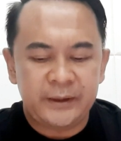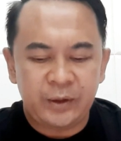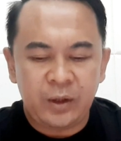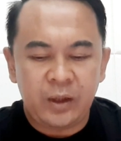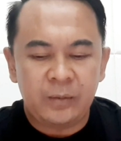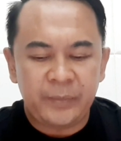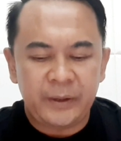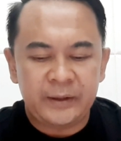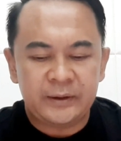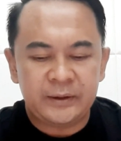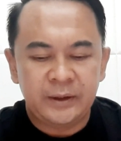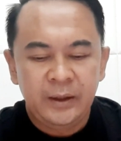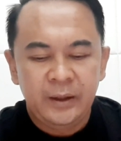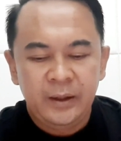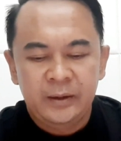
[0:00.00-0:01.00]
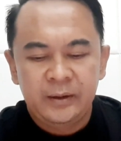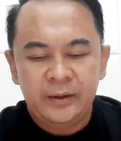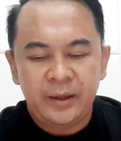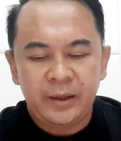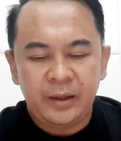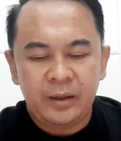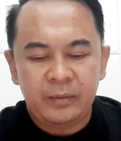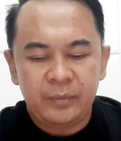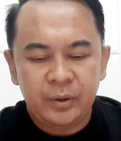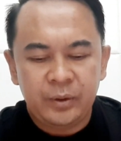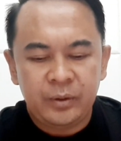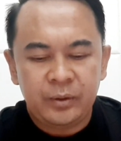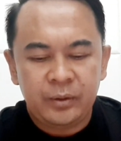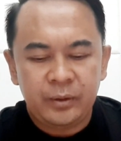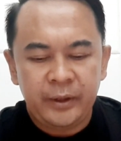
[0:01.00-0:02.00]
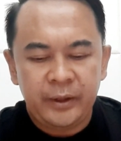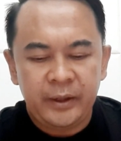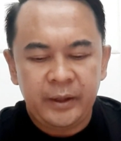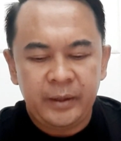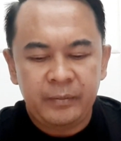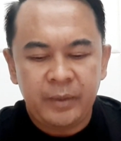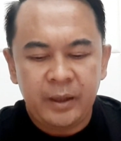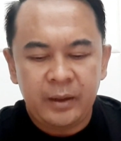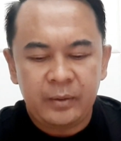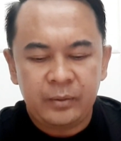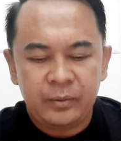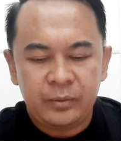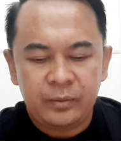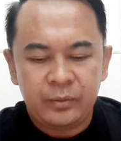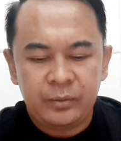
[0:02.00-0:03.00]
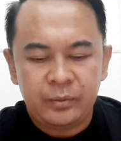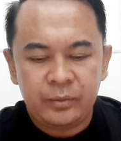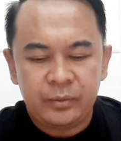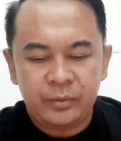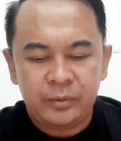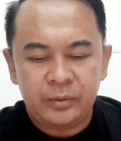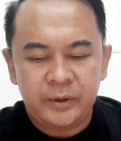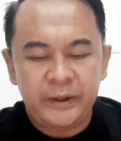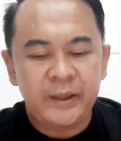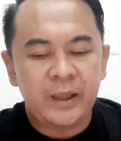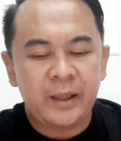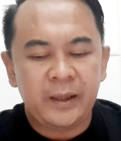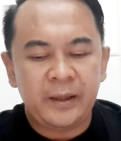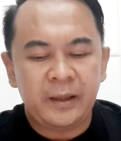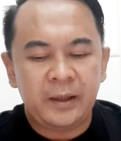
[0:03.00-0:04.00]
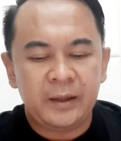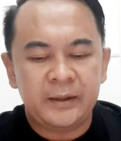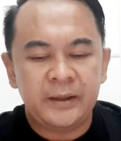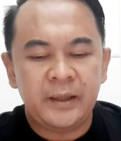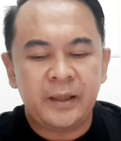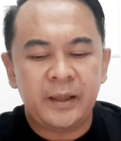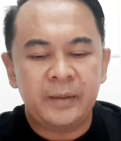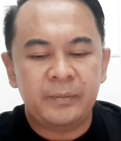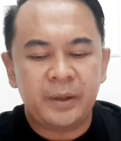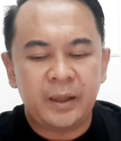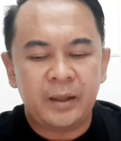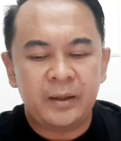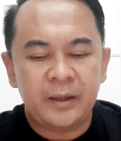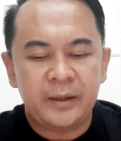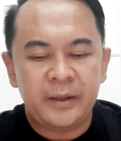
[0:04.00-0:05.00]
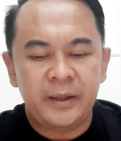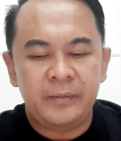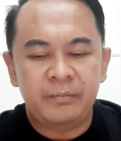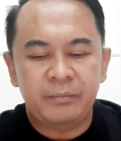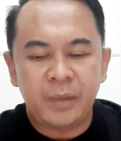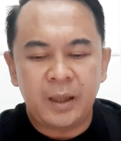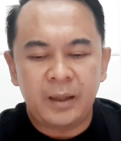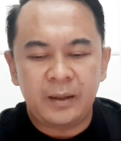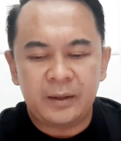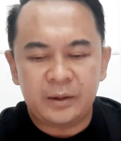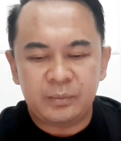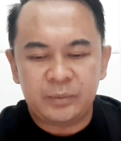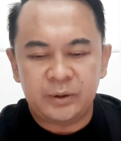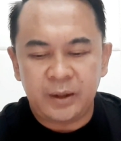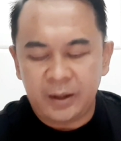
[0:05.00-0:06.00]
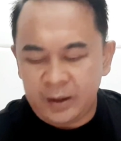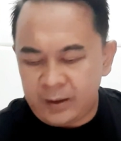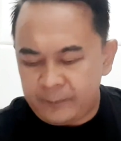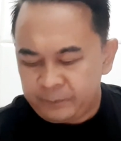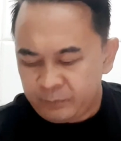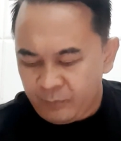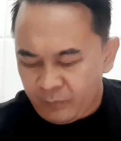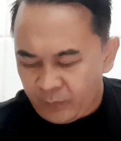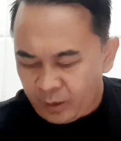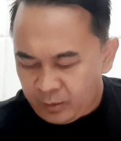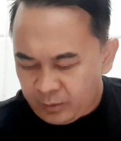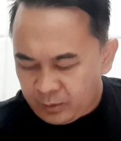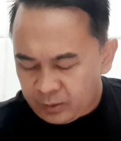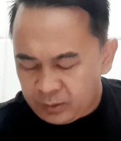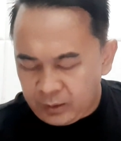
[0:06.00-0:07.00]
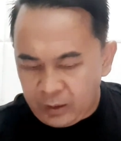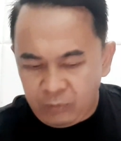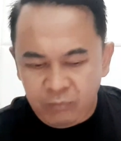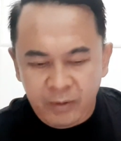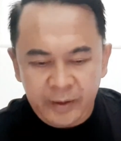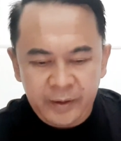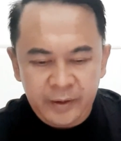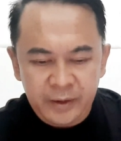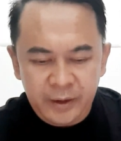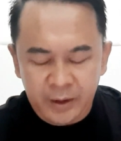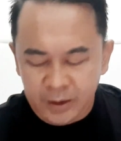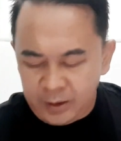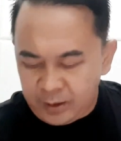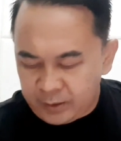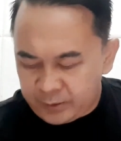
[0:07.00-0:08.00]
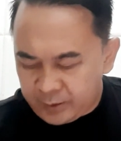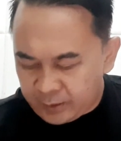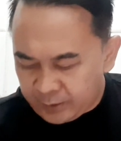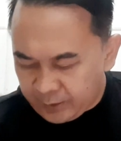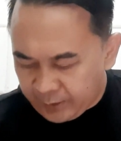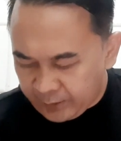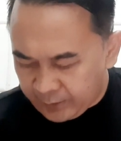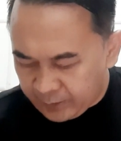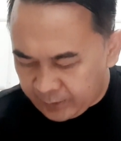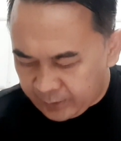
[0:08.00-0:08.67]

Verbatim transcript: Tira Tirakabo ini baru tiga kali kalah tiga kali menang dan imbang sementara lawannya adalah